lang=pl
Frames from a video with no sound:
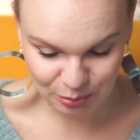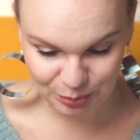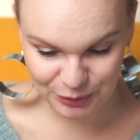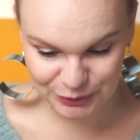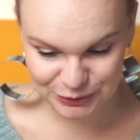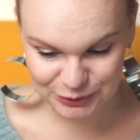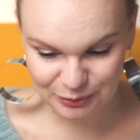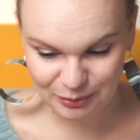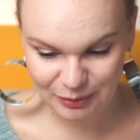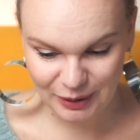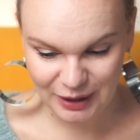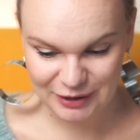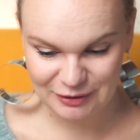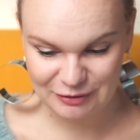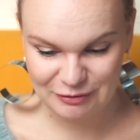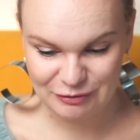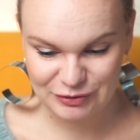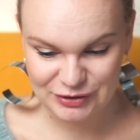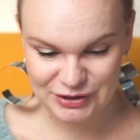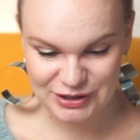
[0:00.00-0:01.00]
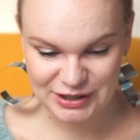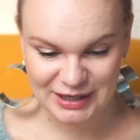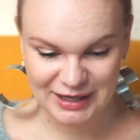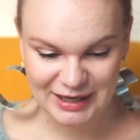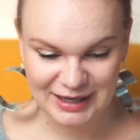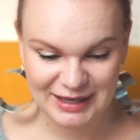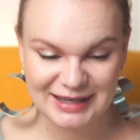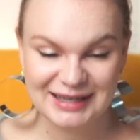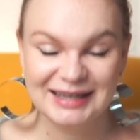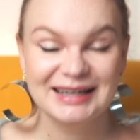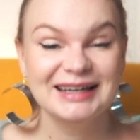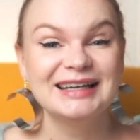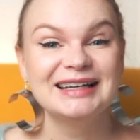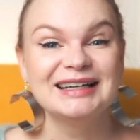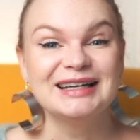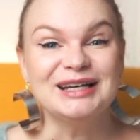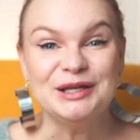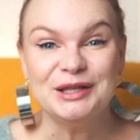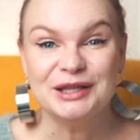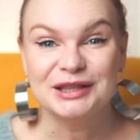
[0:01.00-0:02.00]
podobają się
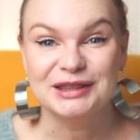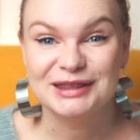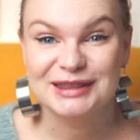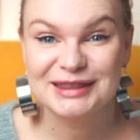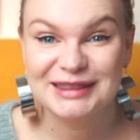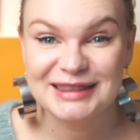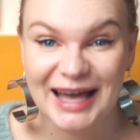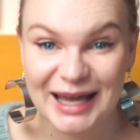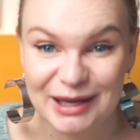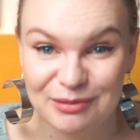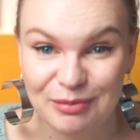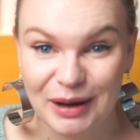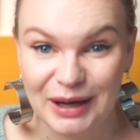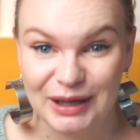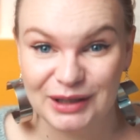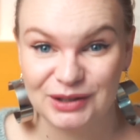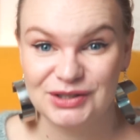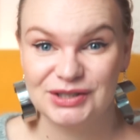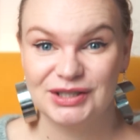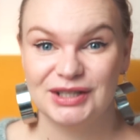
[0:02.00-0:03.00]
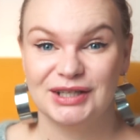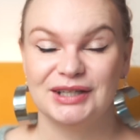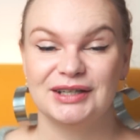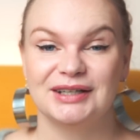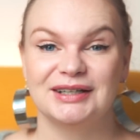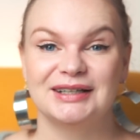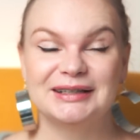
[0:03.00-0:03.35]
najbardziej.